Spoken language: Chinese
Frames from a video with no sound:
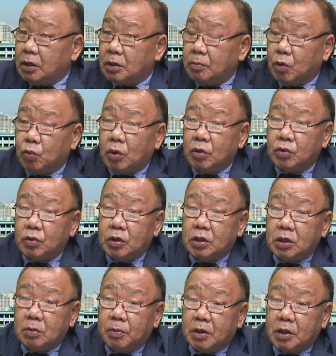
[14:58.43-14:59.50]
那么过去
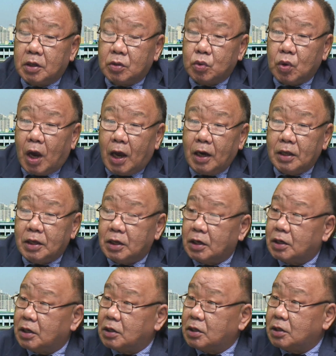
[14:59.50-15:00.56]
日本呢抓了一个
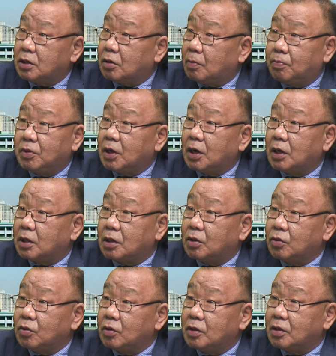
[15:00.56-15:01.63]
人质的话，不可能
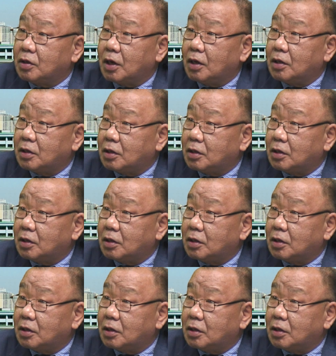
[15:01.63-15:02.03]
说是在